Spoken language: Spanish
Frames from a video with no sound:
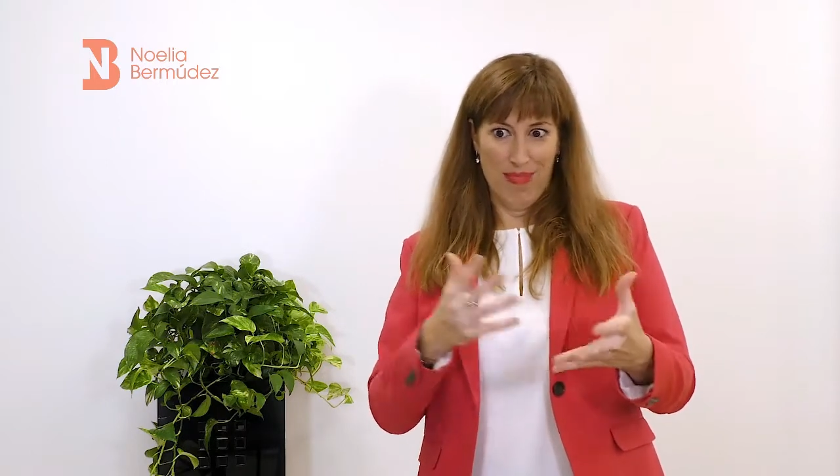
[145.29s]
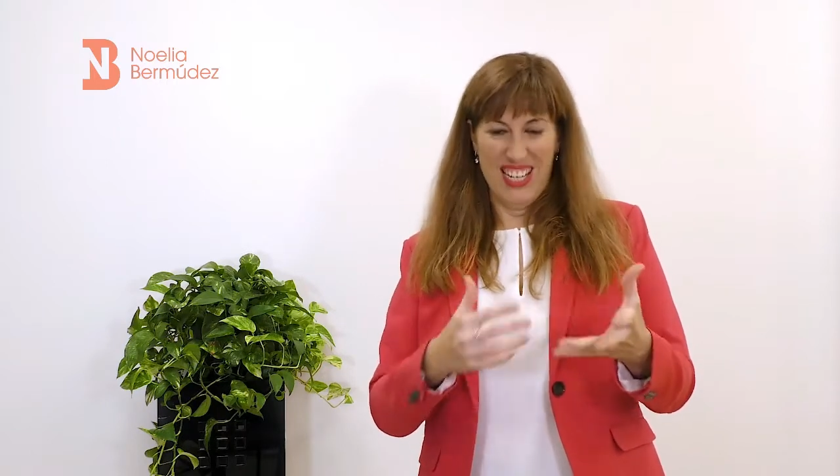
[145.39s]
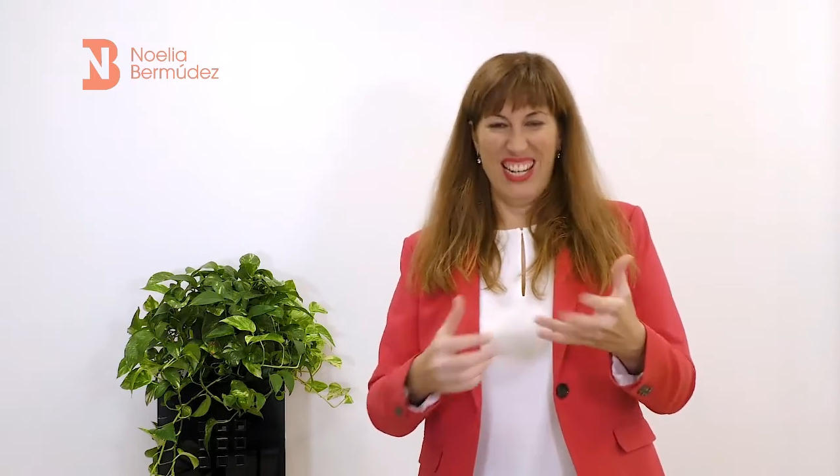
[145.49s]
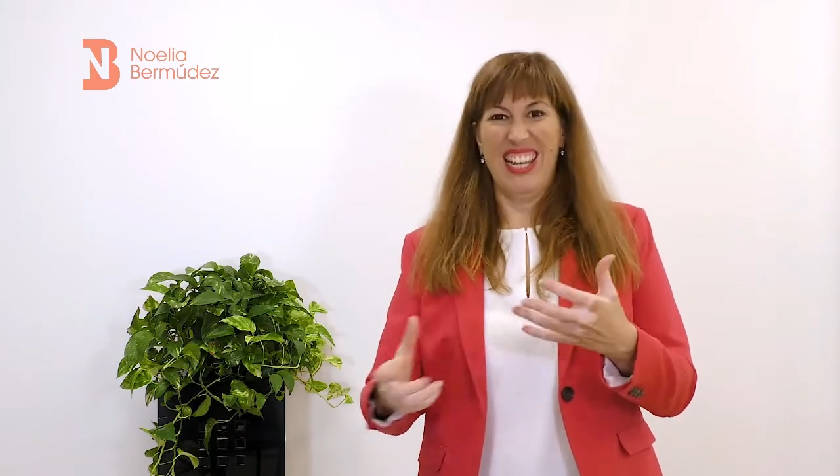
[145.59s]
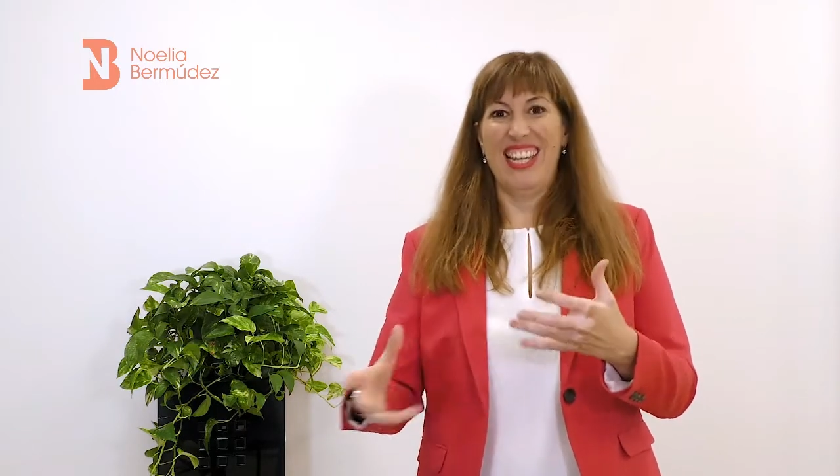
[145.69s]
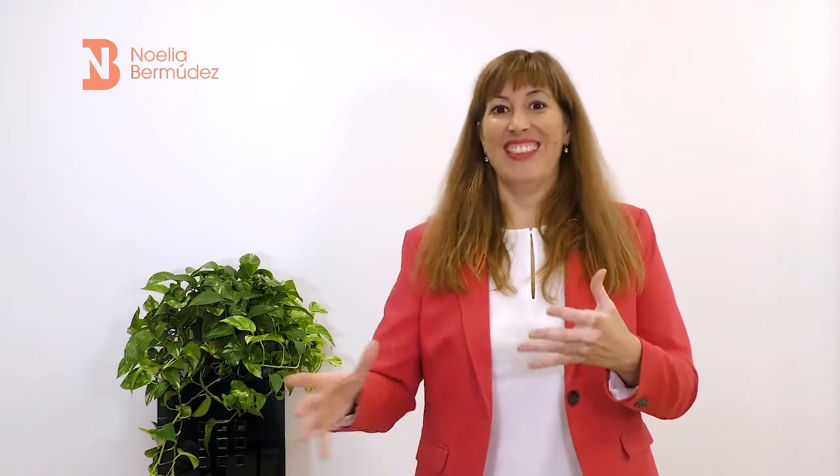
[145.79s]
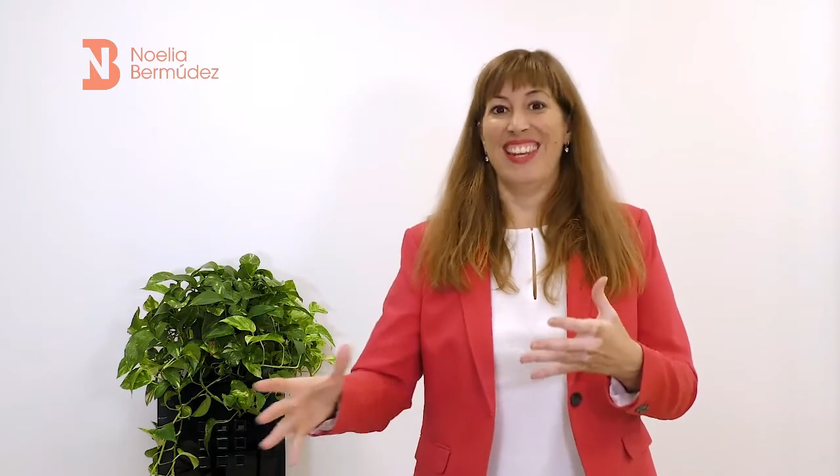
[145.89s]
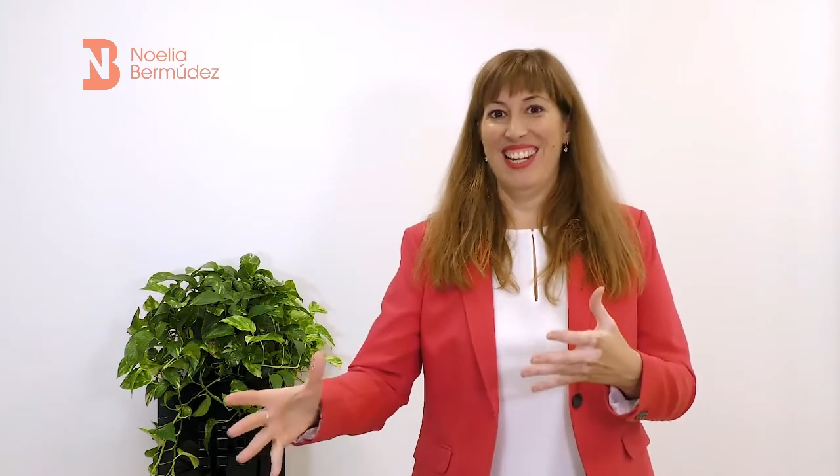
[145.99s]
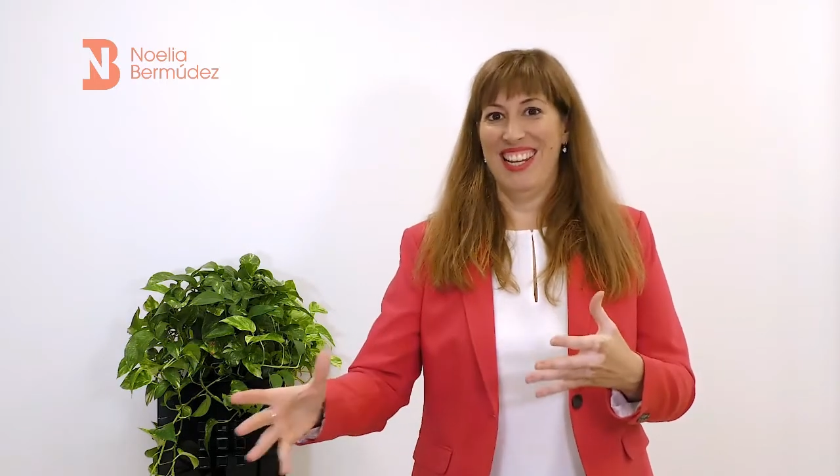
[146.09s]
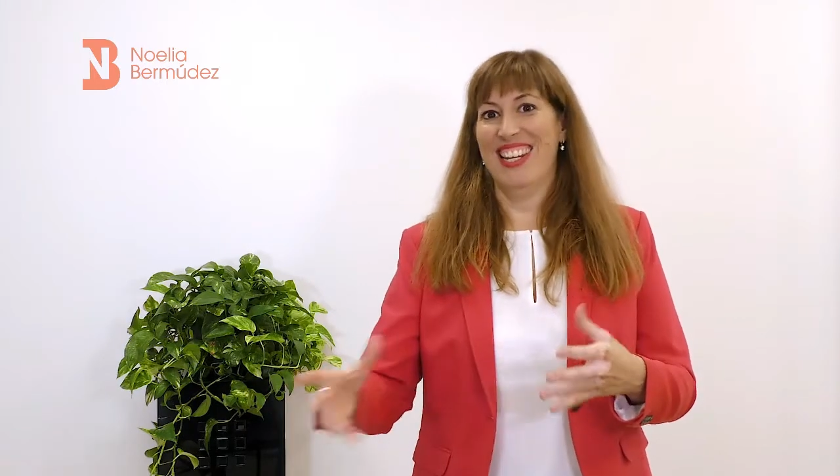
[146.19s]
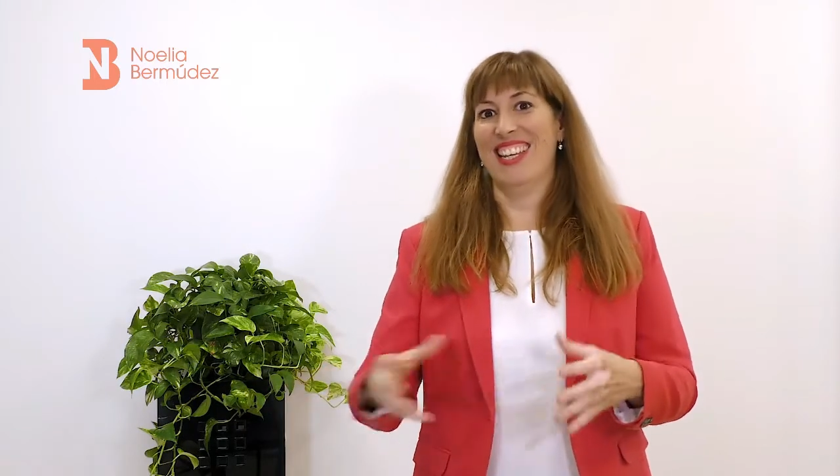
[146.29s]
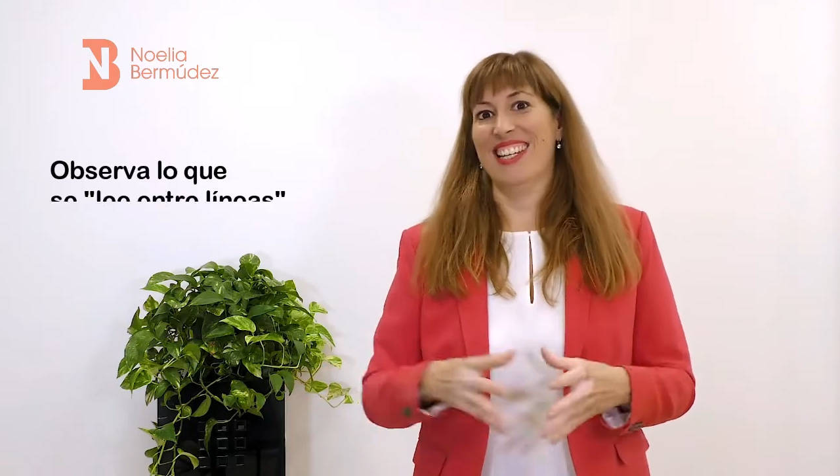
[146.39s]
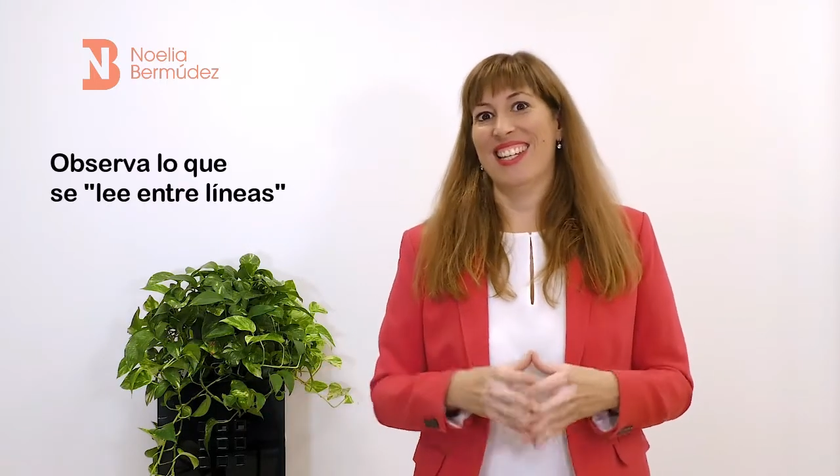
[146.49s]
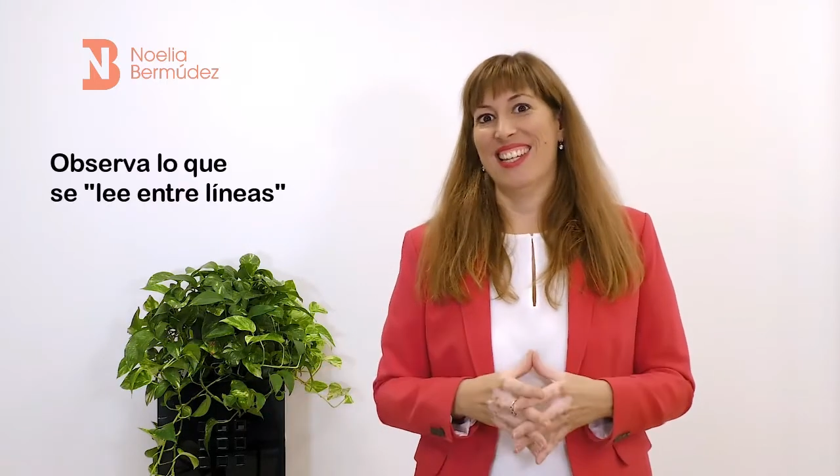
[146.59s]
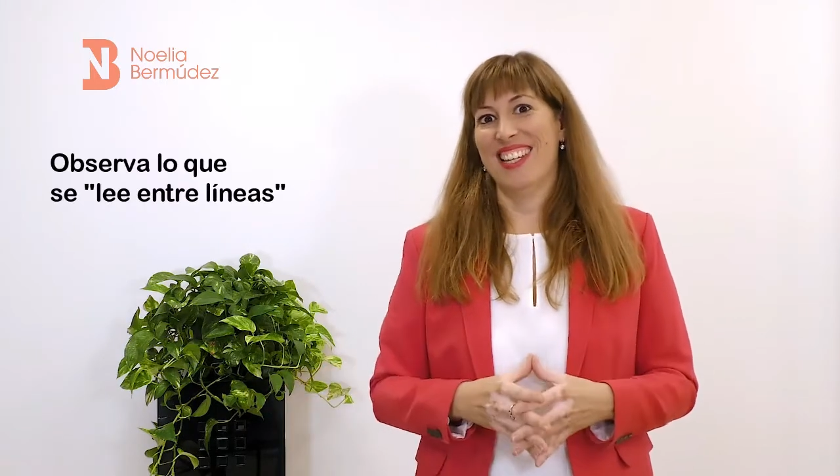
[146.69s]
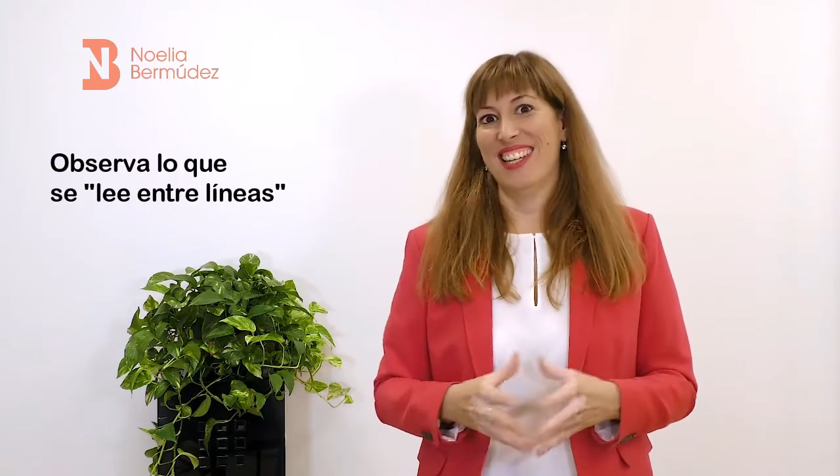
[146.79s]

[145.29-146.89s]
se lee entre líneas.